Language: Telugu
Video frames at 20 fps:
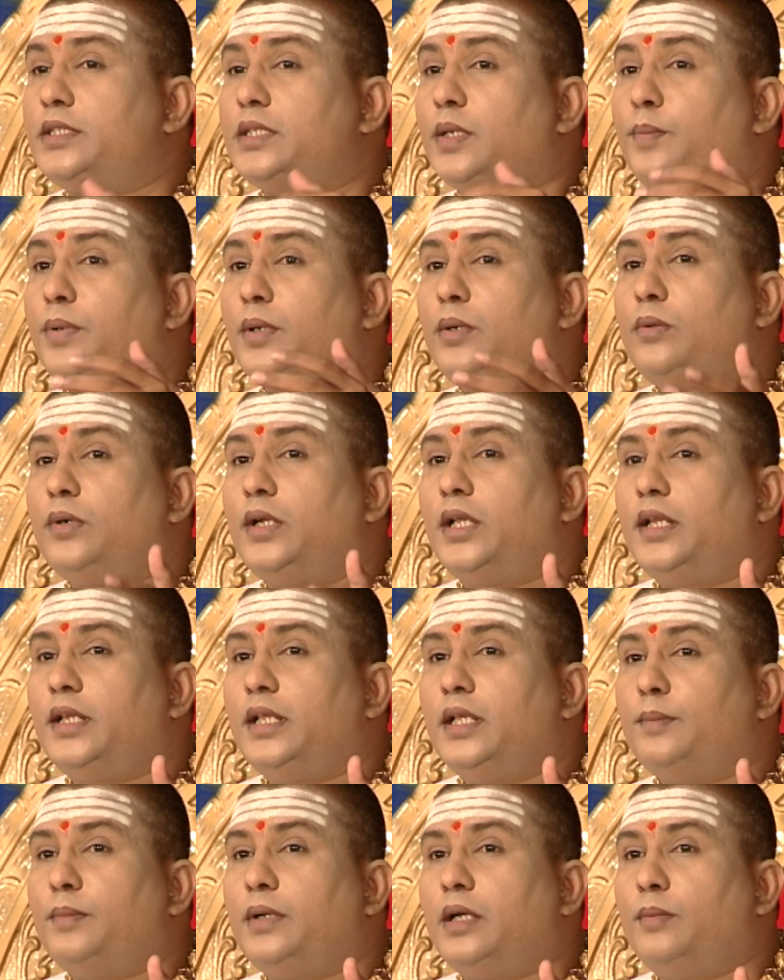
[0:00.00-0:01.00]
చెప్పకుండానే
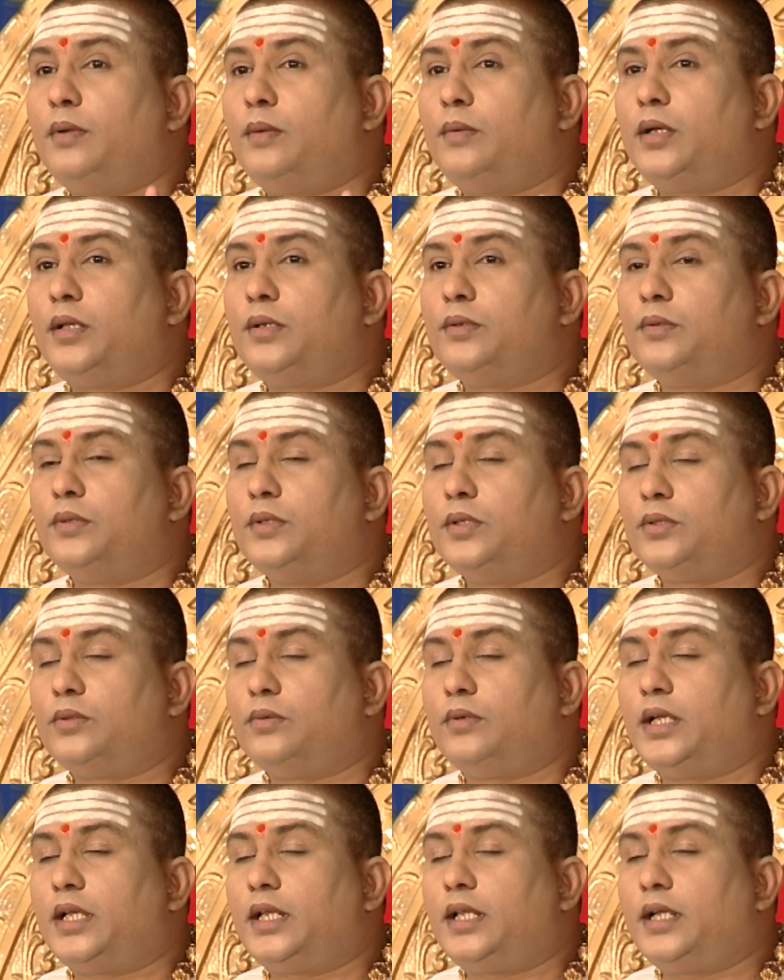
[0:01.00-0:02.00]
బాబావారు
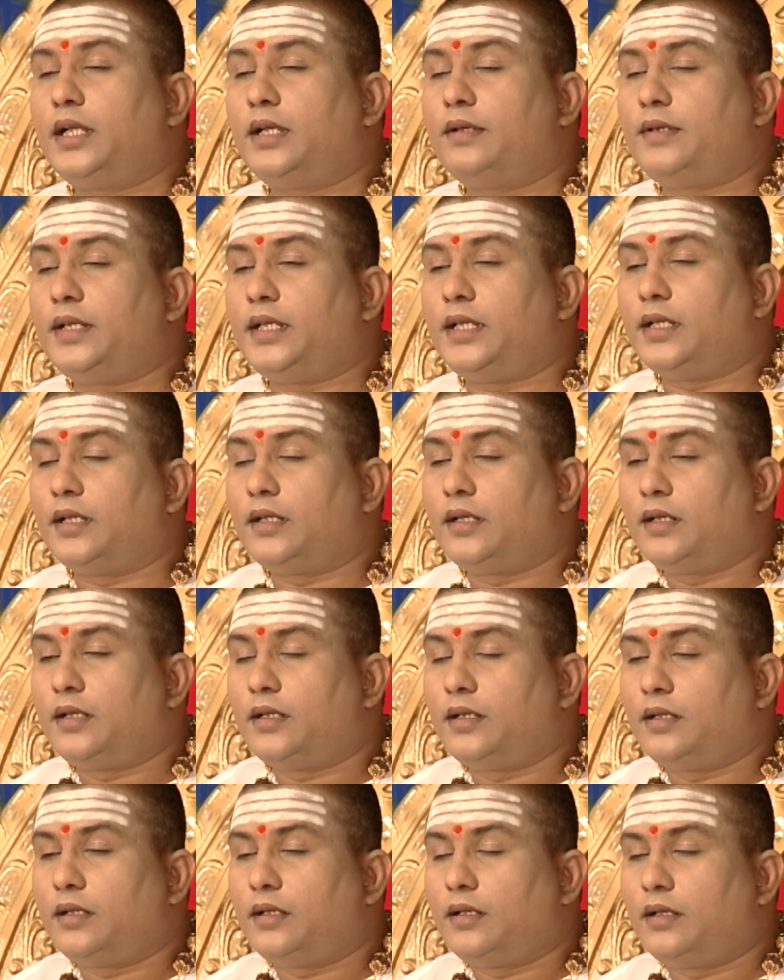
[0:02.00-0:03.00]
తుగానా గావరి
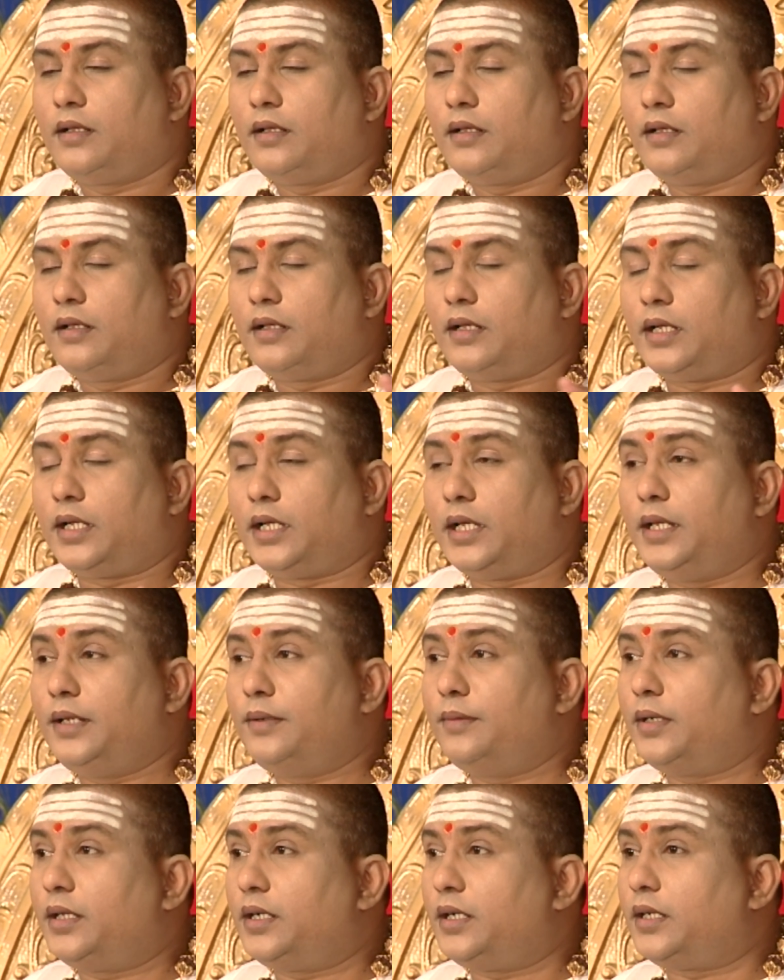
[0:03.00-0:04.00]

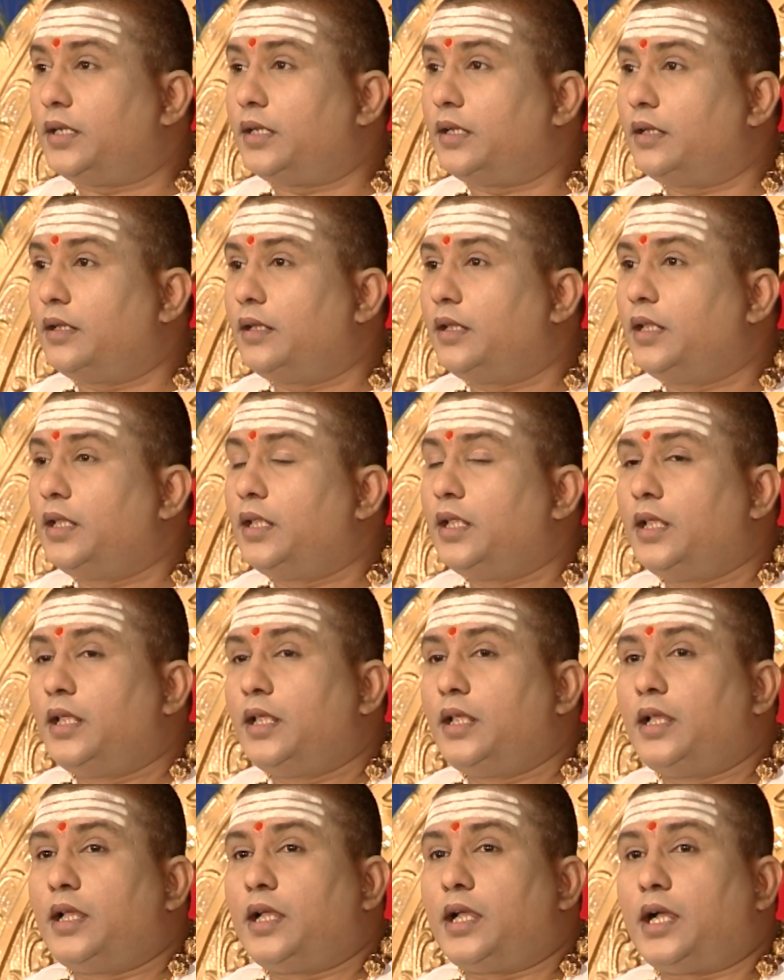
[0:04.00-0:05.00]
అనేవారట
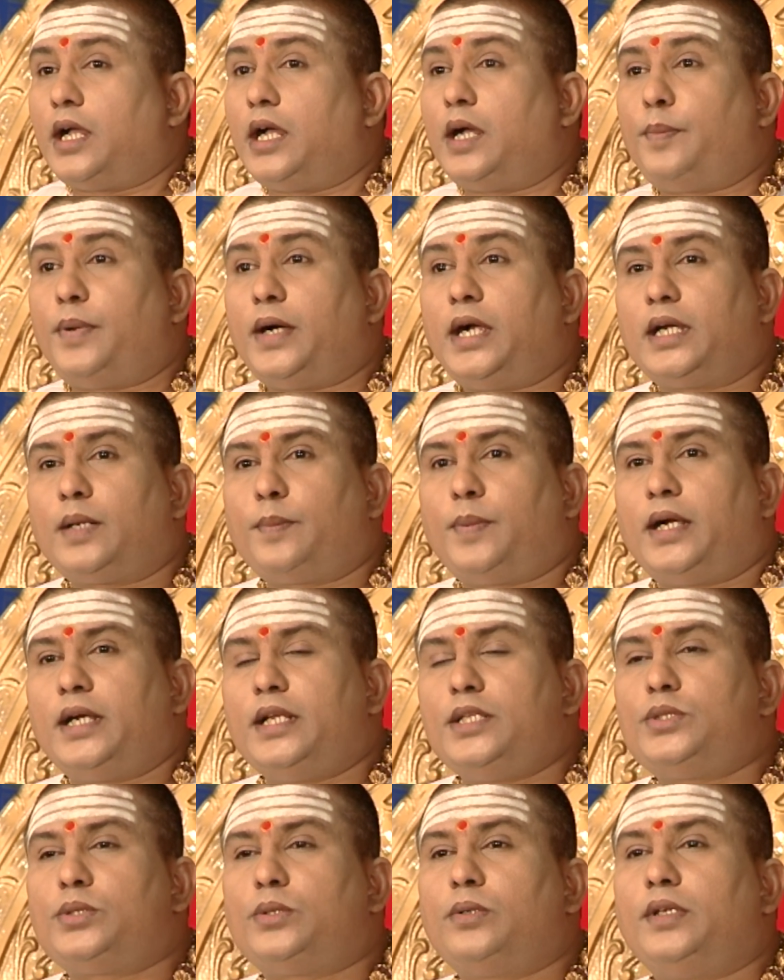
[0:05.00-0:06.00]
ఆ పాట
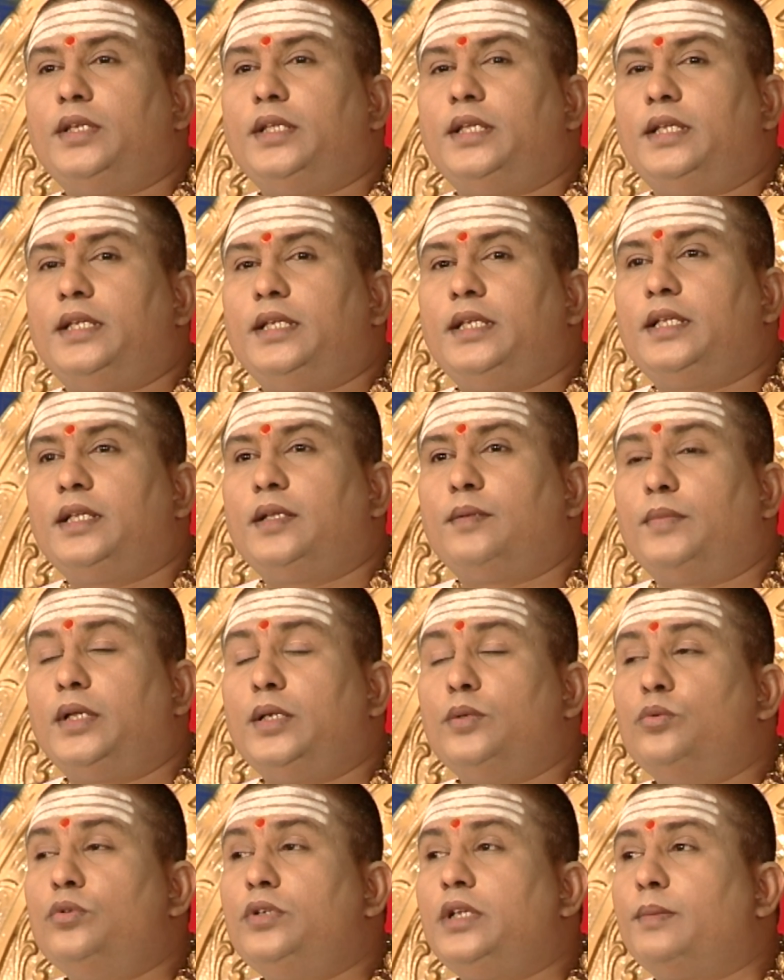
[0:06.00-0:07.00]
పాడించుకొని మళ్ళీ
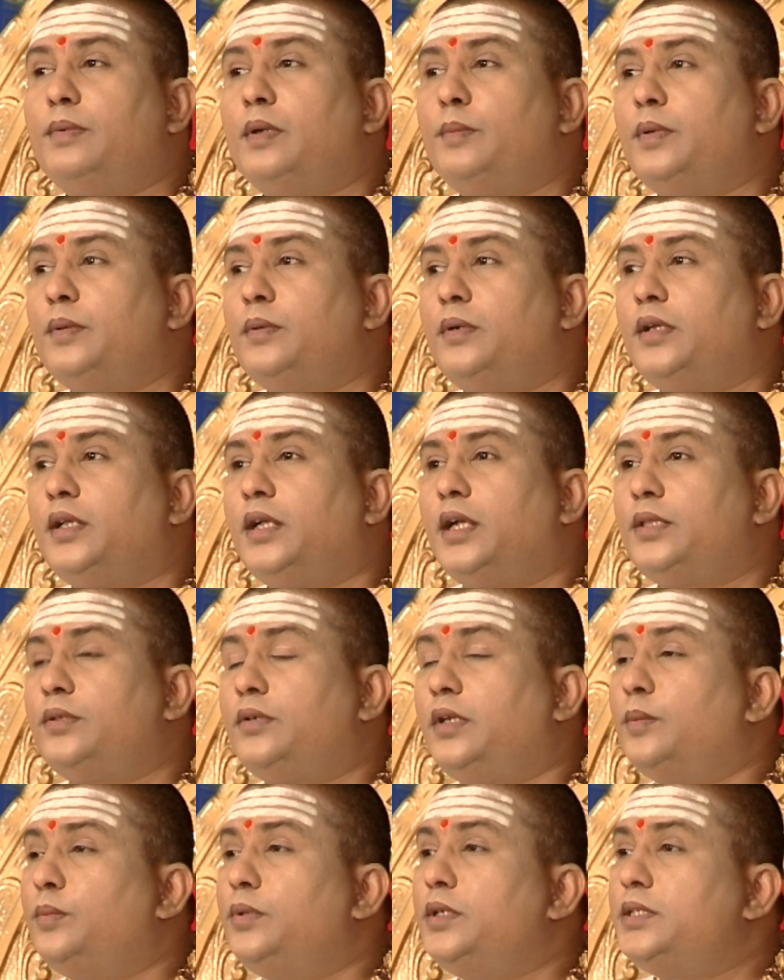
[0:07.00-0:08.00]
ఊరికి పంపేవాడు కాదు
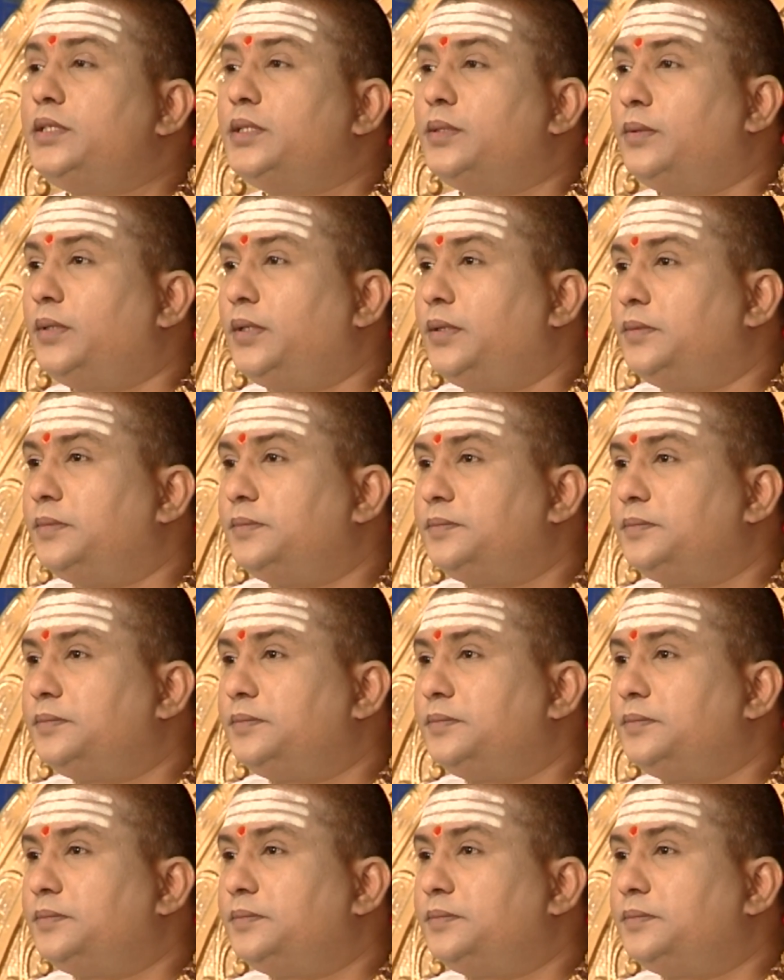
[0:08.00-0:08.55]
డబ్బులు ఇచ్చేవాడు